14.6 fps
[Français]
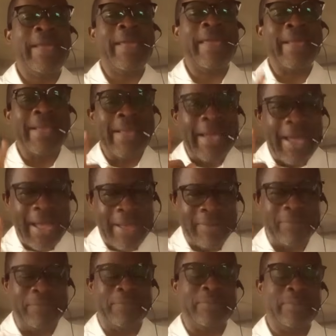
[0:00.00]
est
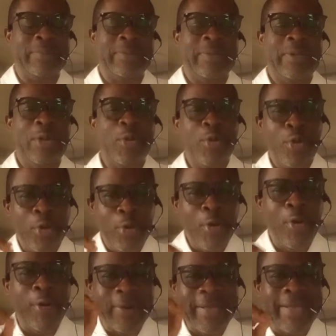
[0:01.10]
grave.
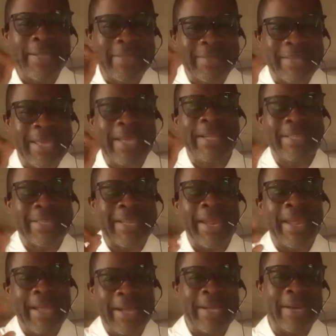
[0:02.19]
L'heure est très
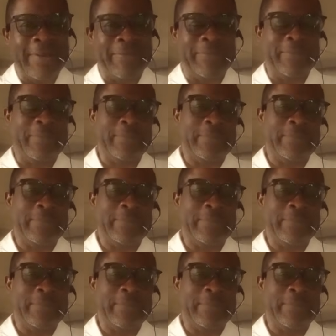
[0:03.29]
très grave.